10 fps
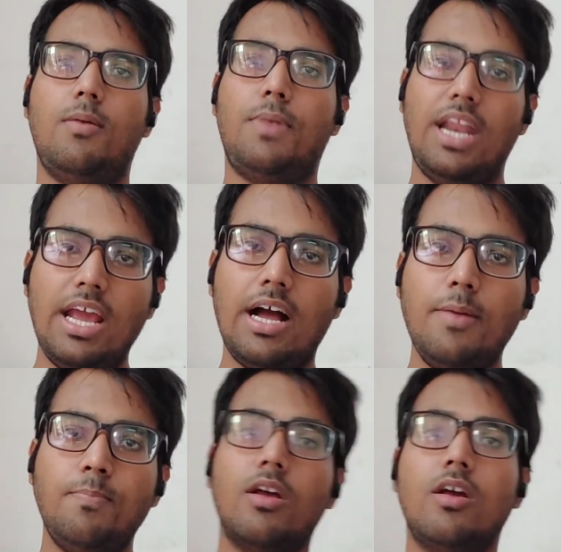बनेगा
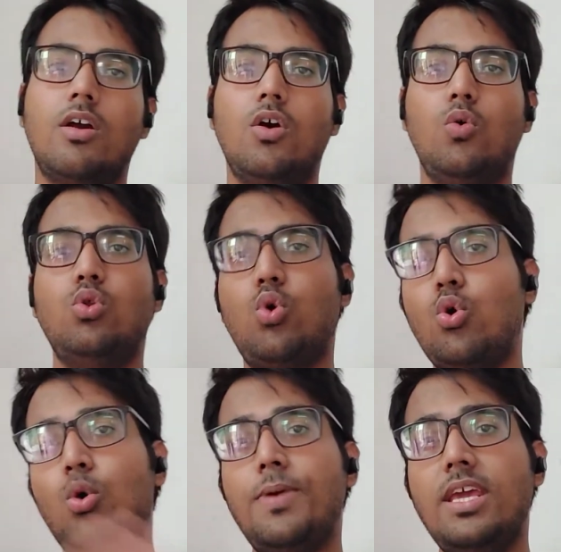वो
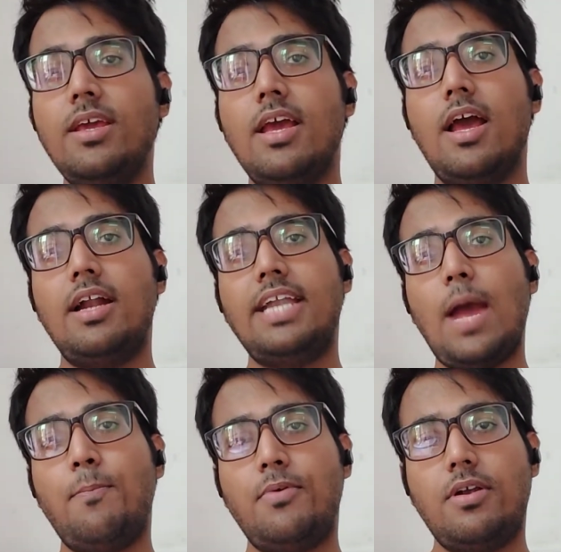दोनों भी
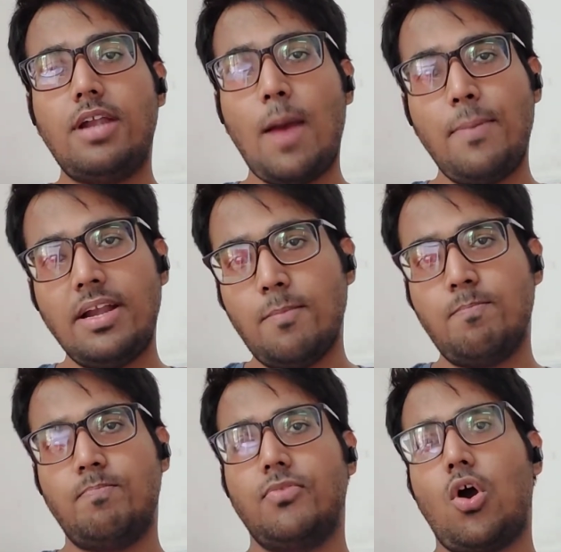टैप टैपेटम
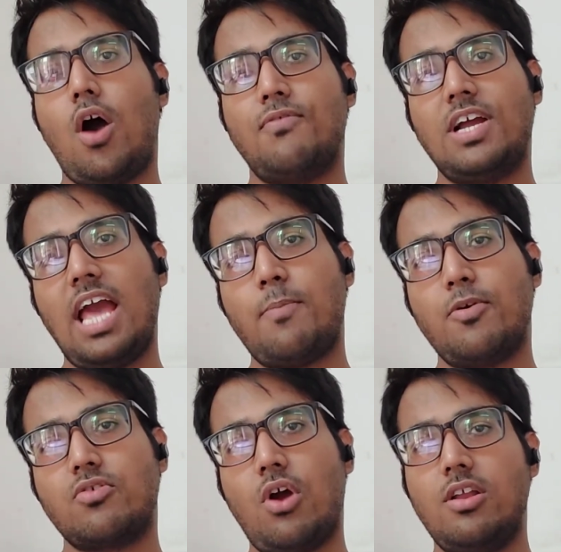ऑफ द
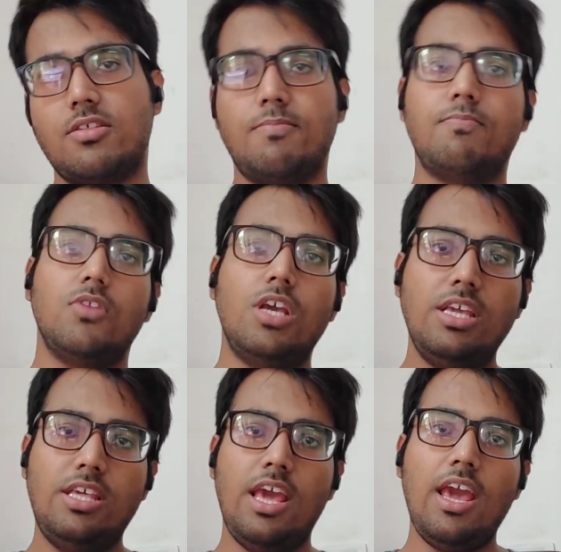कैपस्कॉलिज्म
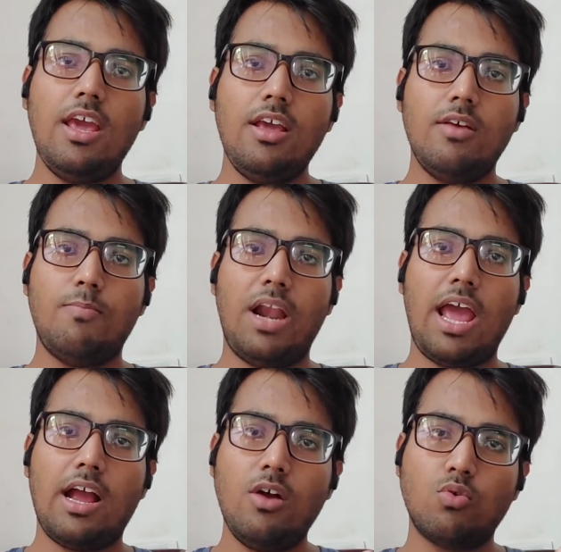ये
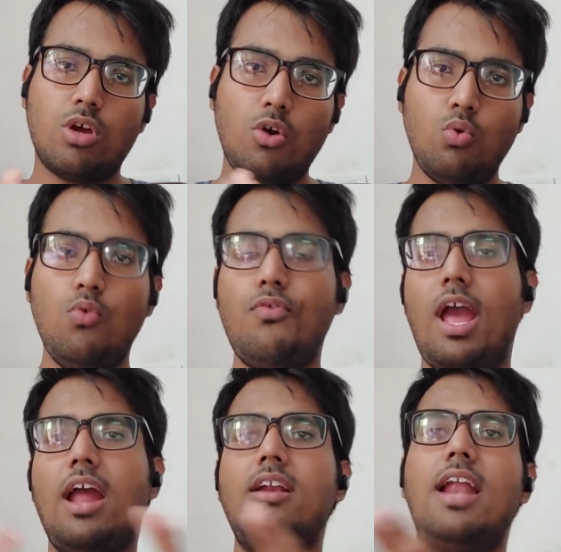बनाएगा उसका रूफ
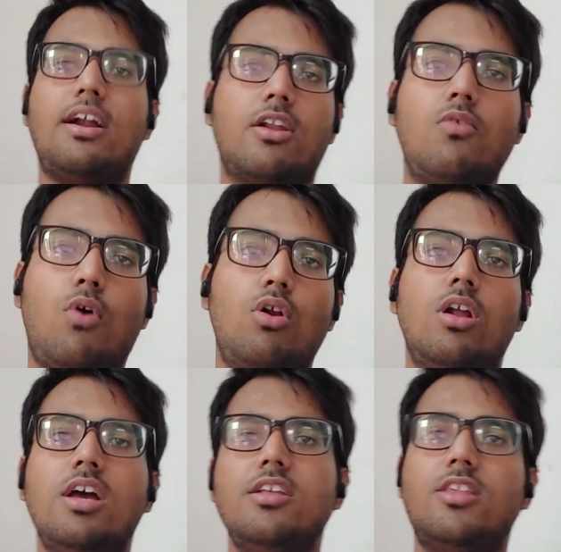एंड लेटरल वॉल
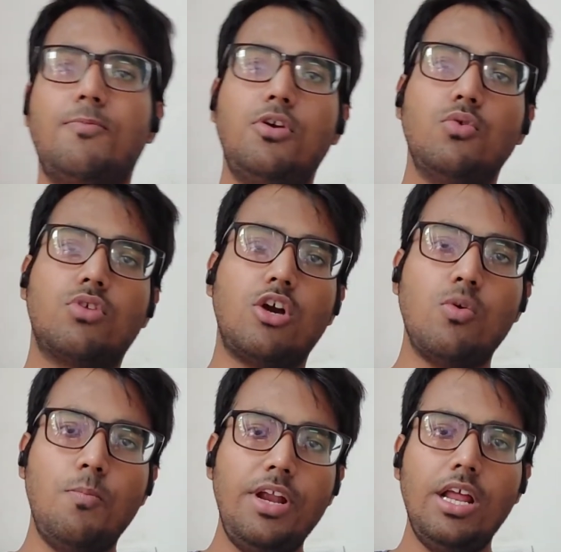जबकि उसका जो
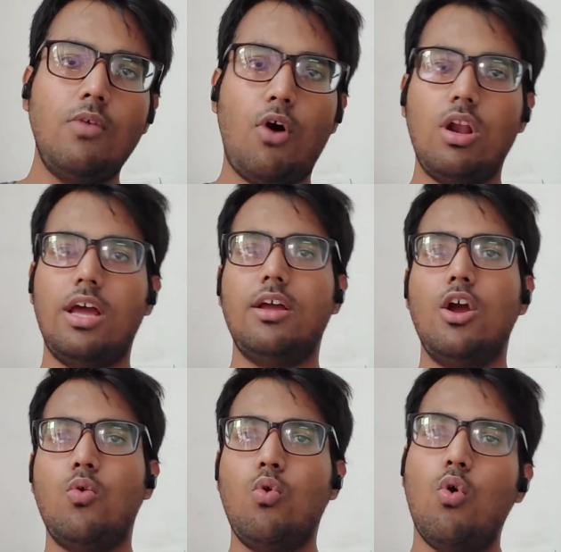मीडियल वॉल है
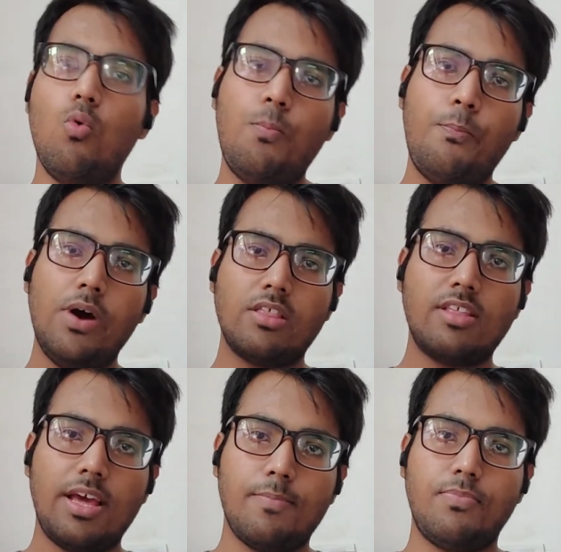वो ऊपर
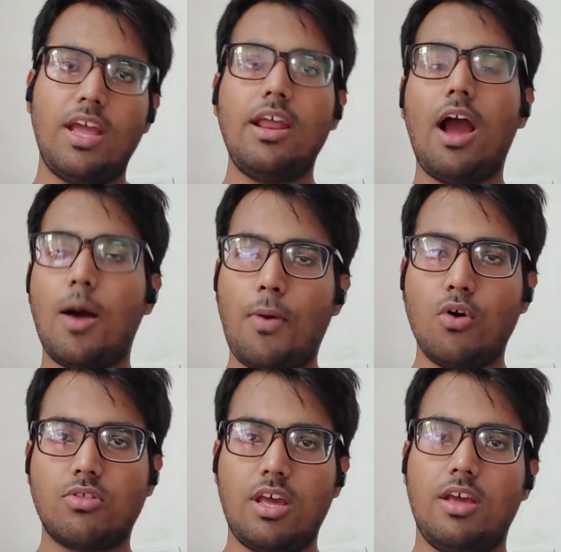से यानी अबाव
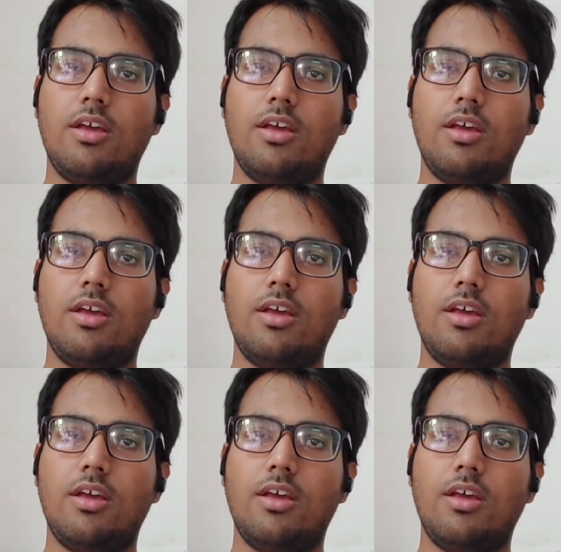से